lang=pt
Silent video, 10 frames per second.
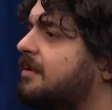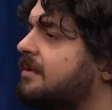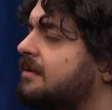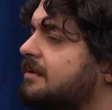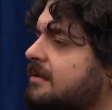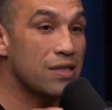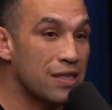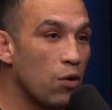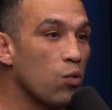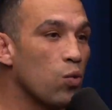o, o
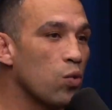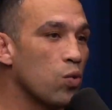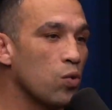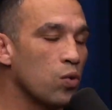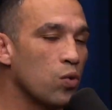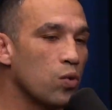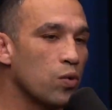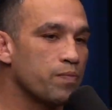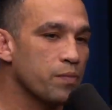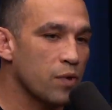gurizão,
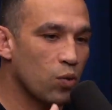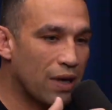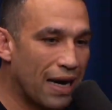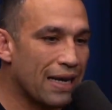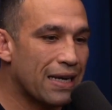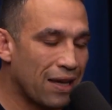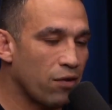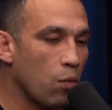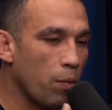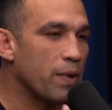o, o, o cara que
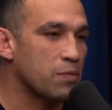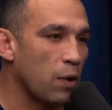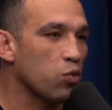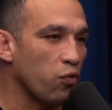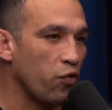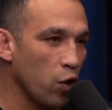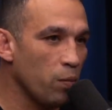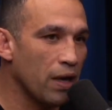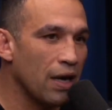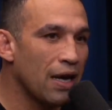estava como principal do
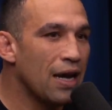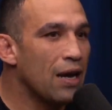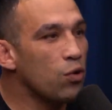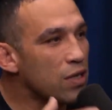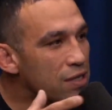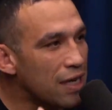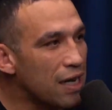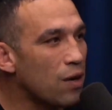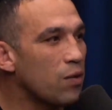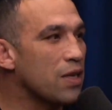filme,
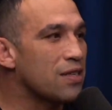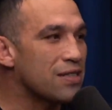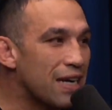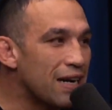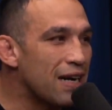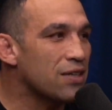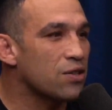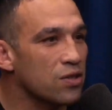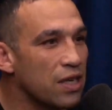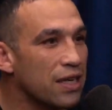gurizão, iniciante,
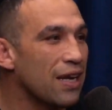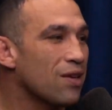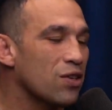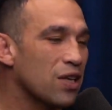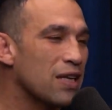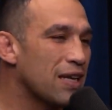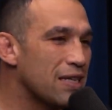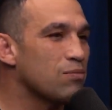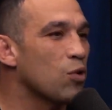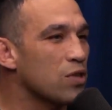não sei o quê. Então acho que ele
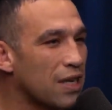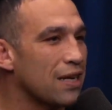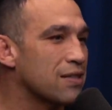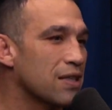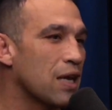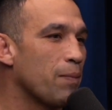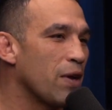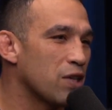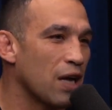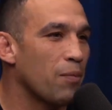quis mostrar assim, de
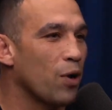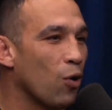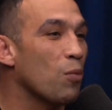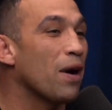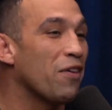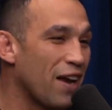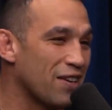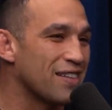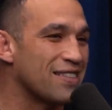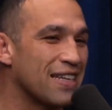repente, de repente, rolou uma
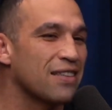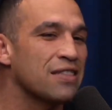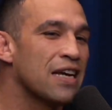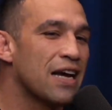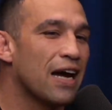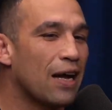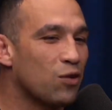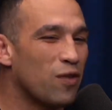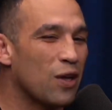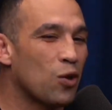invejazinha. Entendi. Ah,
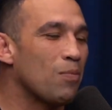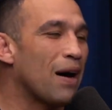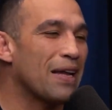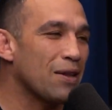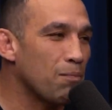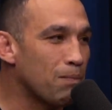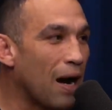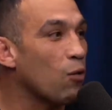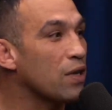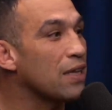tu vai tomar aí.
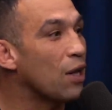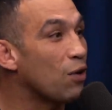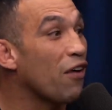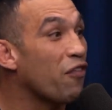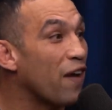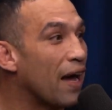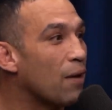Bal, deu na fé.